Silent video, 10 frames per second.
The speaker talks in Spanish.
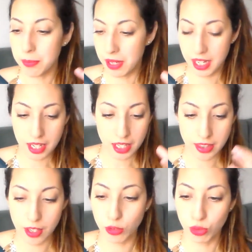me
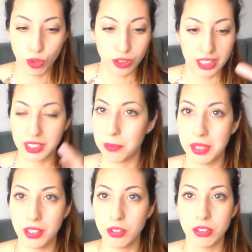hicieron todo el
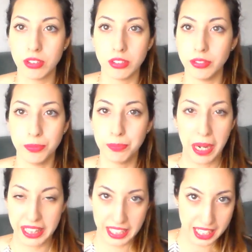tratamiento
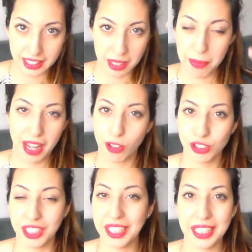pertinente para
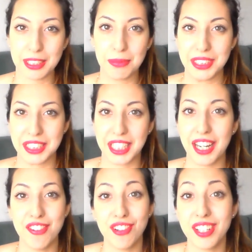conseguir las mechas
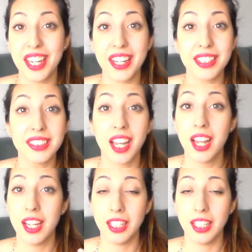californianas